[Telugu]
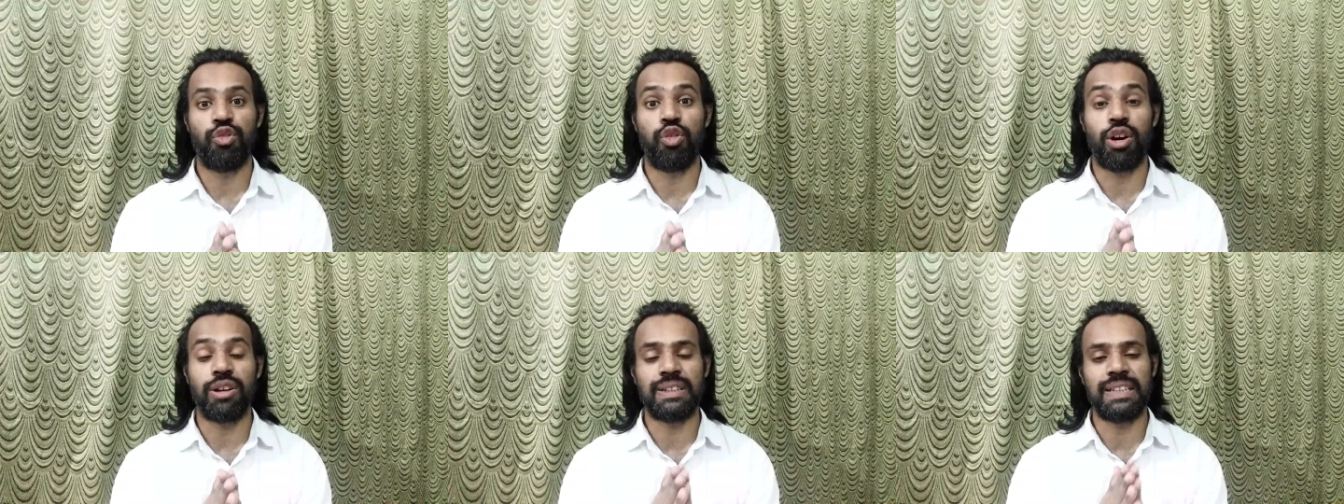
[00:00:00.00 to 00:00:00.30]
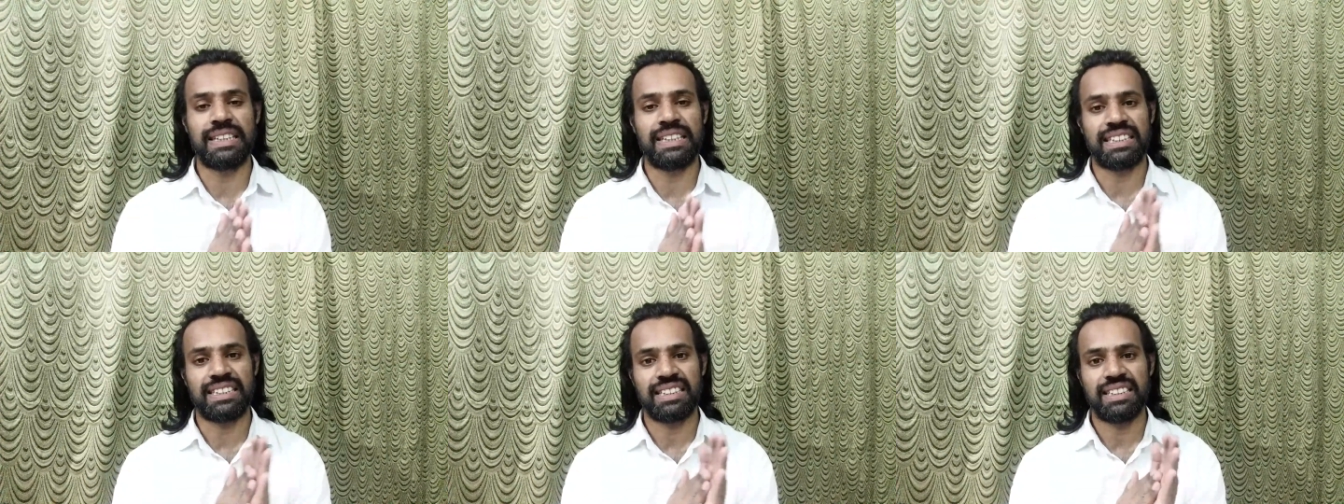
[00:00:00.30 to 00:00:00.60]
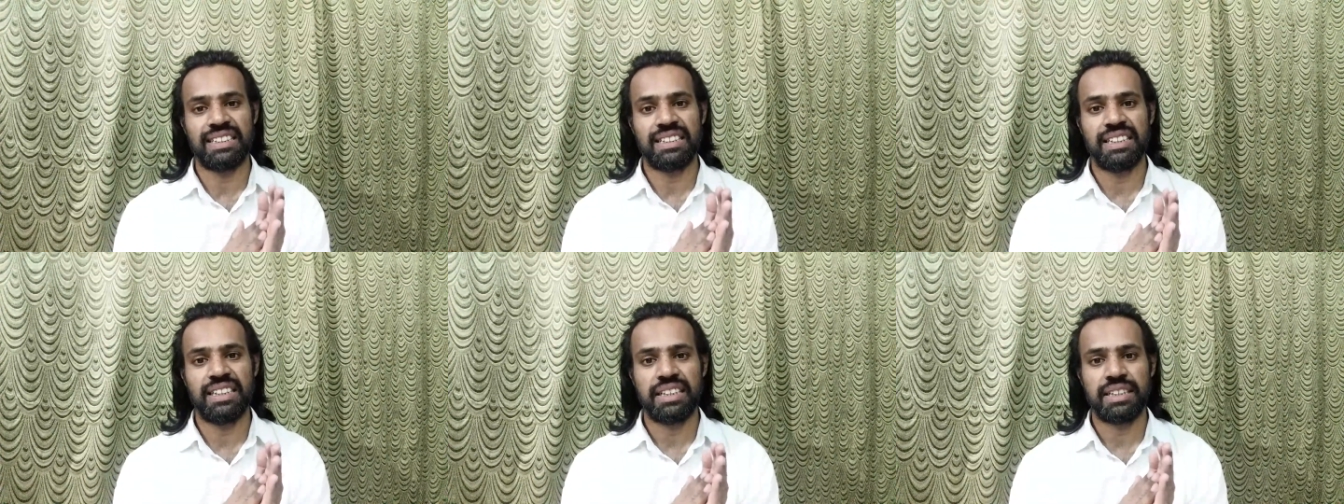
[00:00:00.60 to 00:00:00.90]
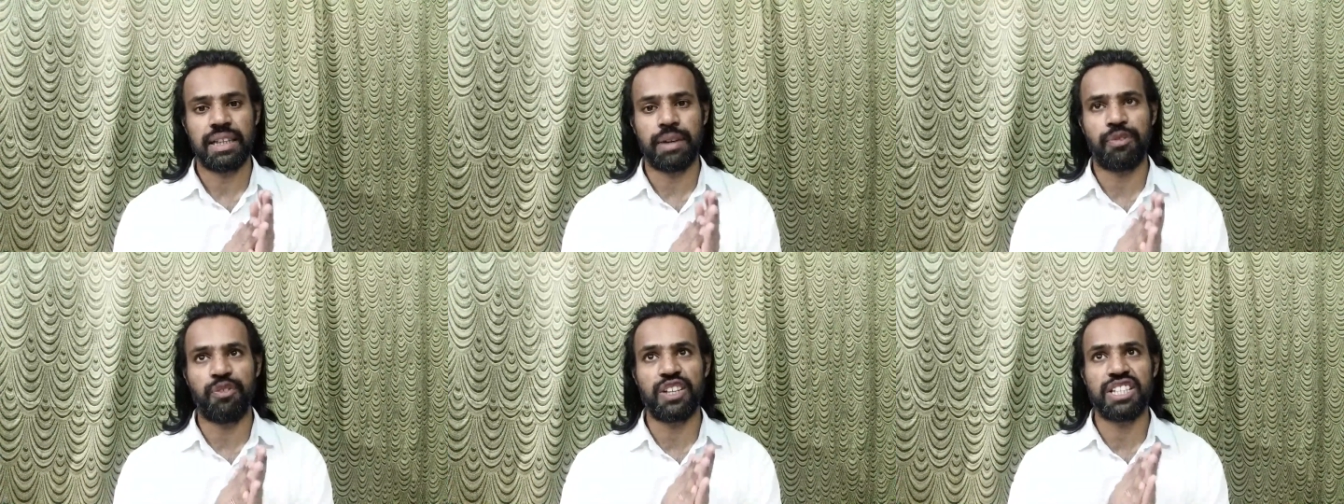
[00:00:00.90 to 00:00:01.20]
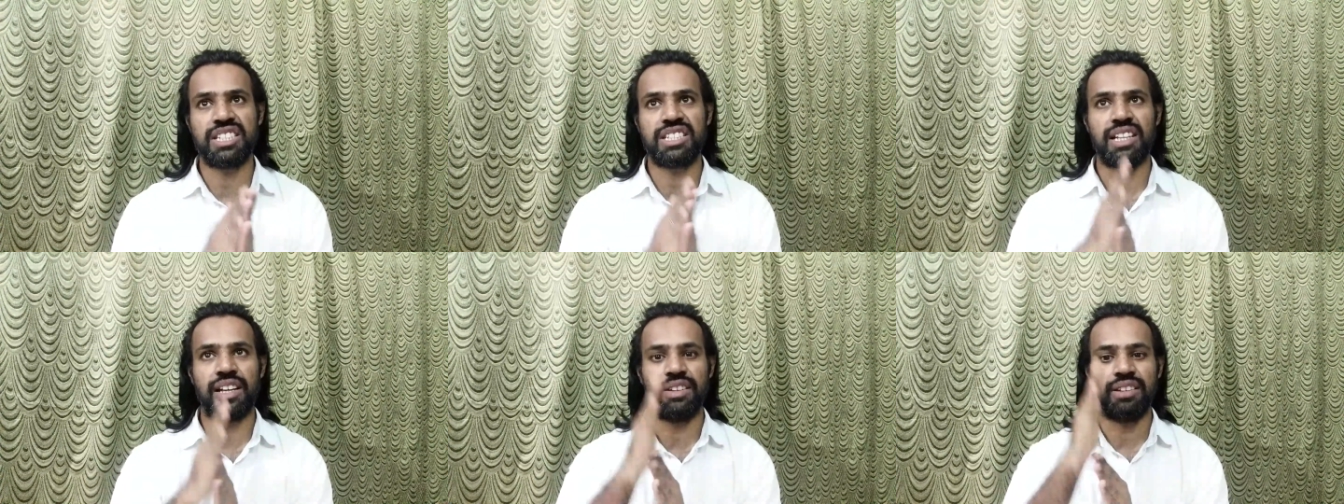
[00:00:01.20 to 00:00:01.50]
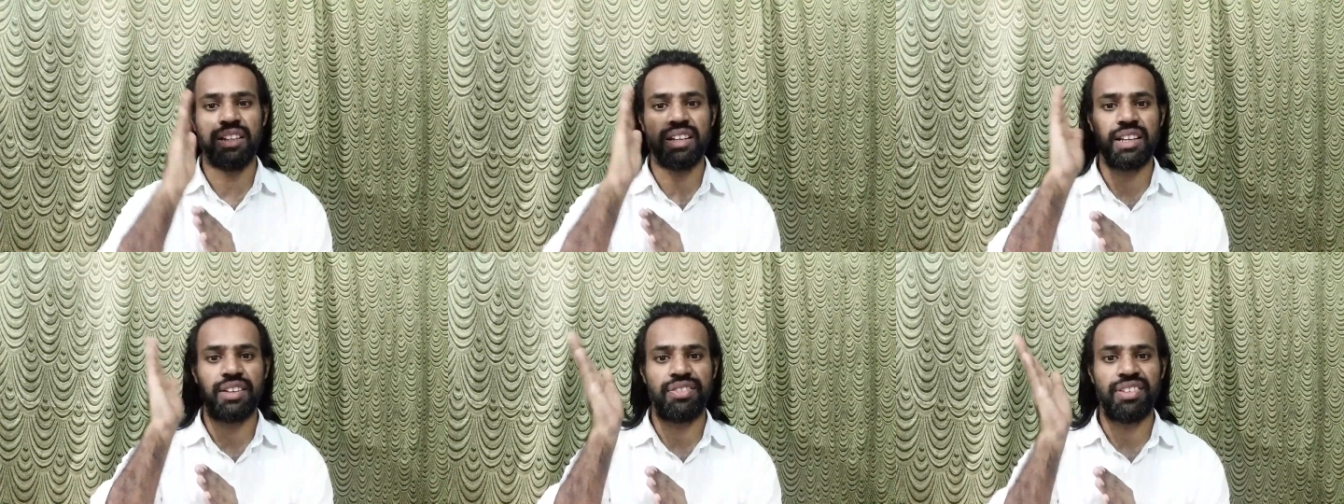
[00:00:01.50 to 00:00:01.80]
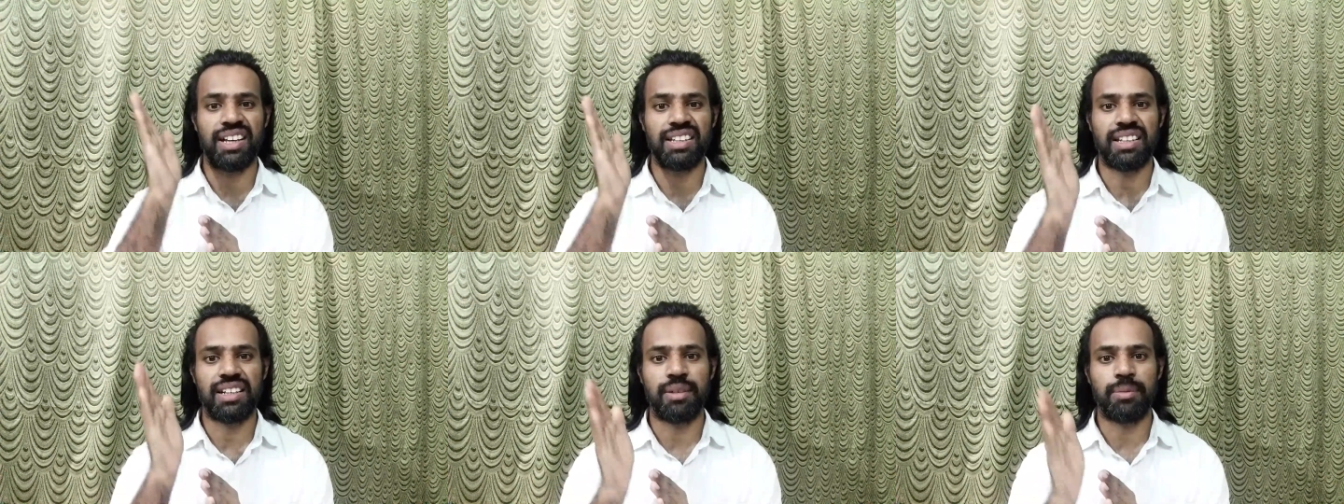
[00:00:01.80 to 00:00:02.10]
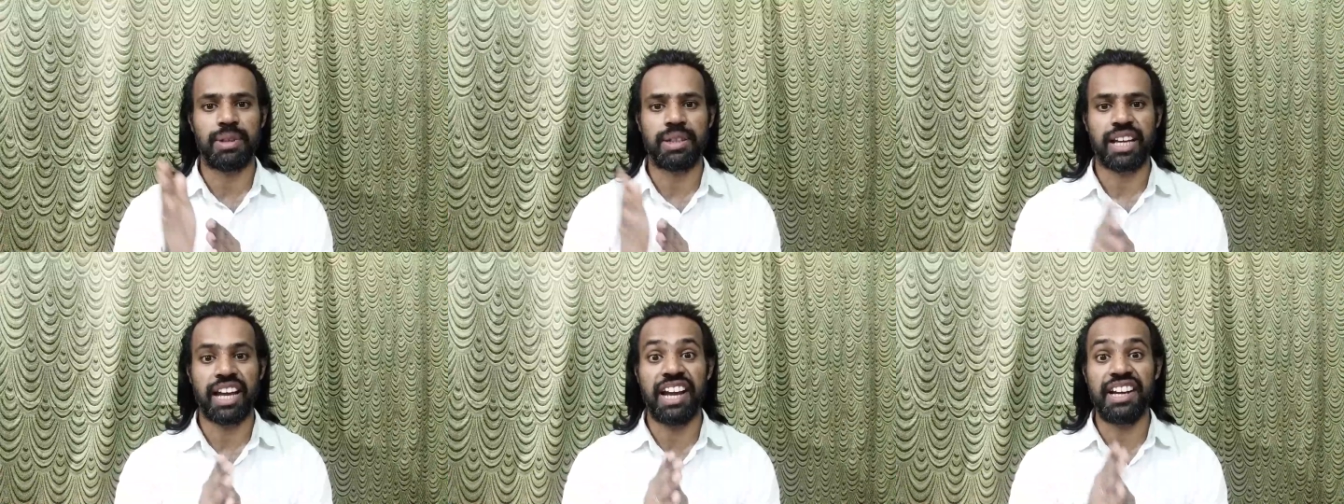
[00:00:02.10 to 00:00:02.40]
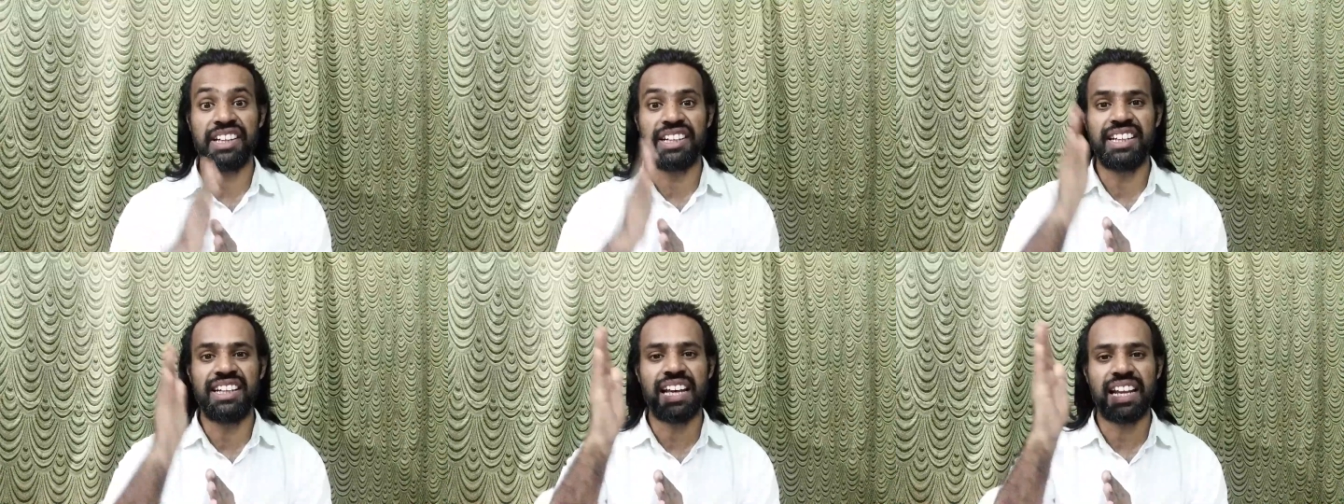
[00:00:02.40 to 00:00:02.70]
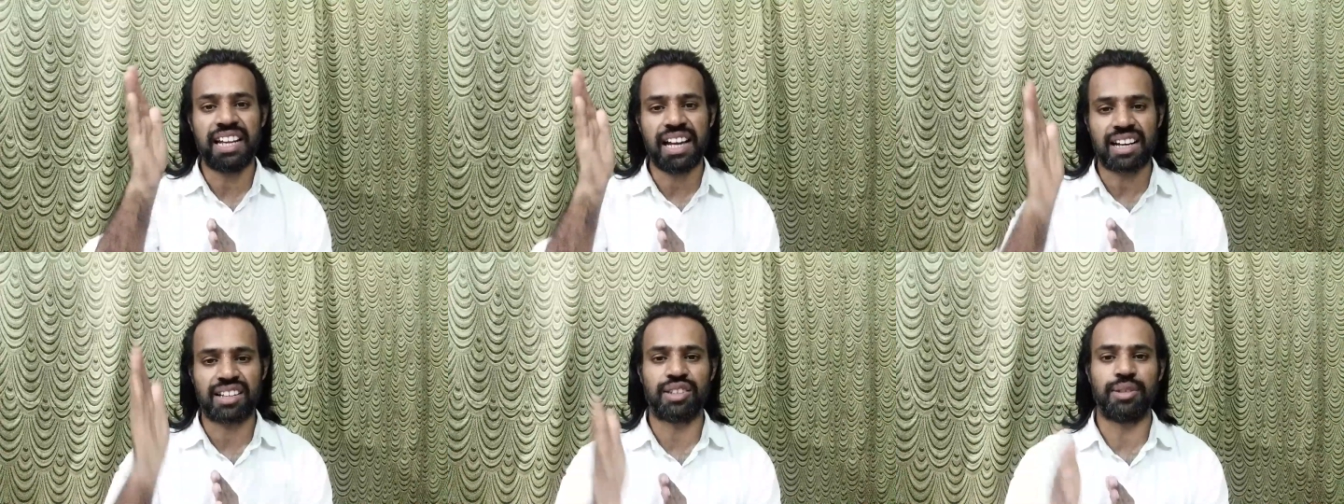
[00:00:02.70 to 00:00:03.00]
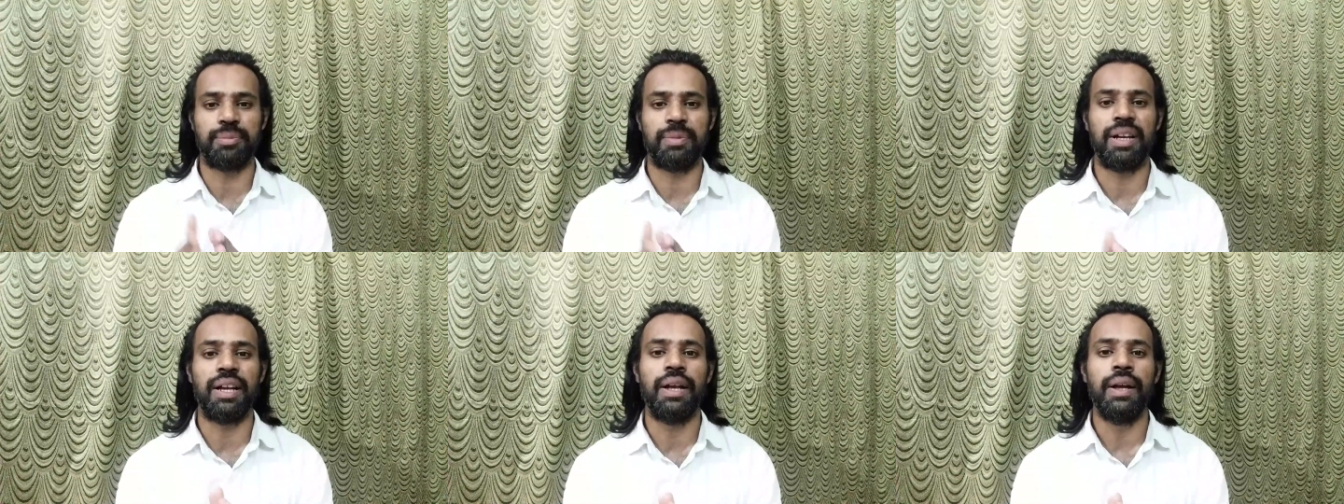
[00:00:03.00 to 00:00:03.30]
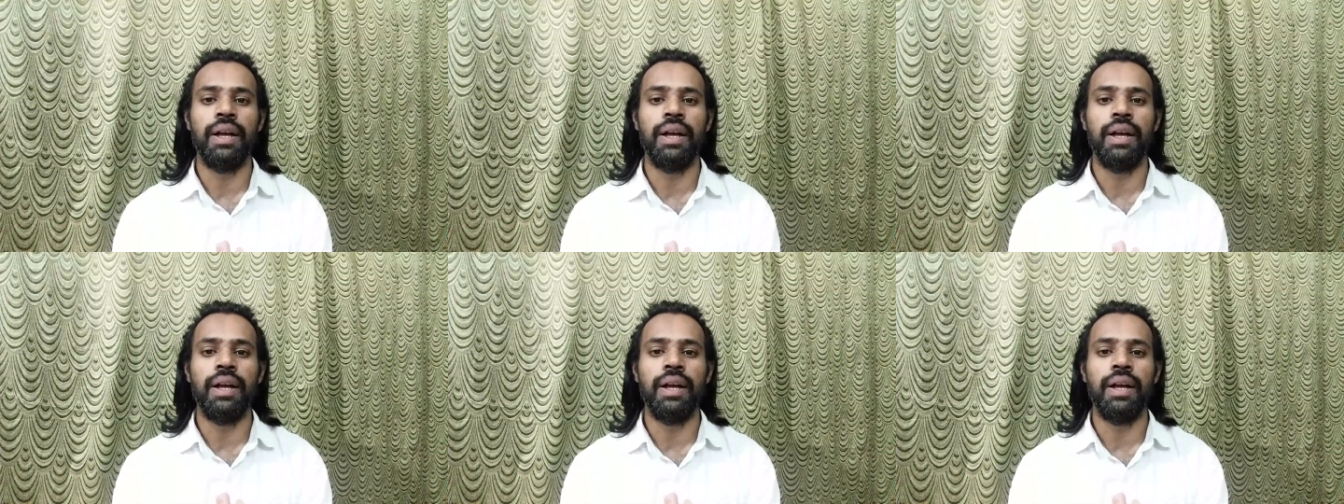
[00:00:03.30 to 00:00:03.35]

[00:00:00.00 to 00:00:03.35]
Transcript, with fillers: ఫాదర్ ఫస్ట్ అందరికీ ఫాదర్ అనమాట హెడ్ అని అర్థం